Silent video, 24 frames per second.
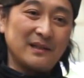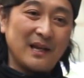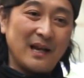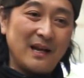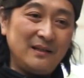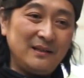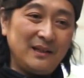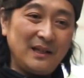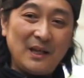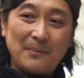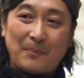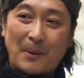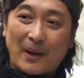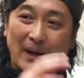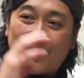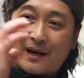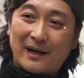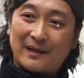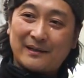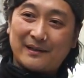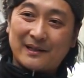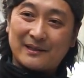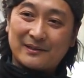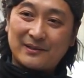상당히
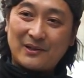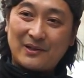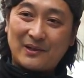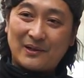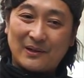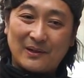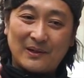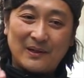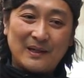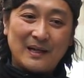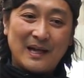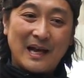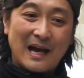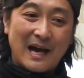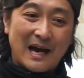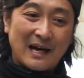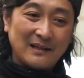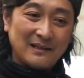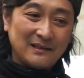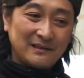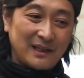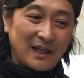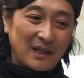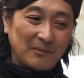배가가 돼서
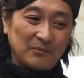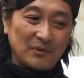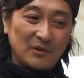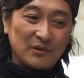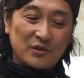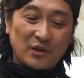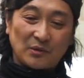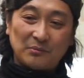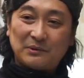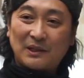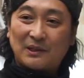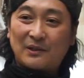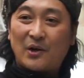아는 사람들은 전부 다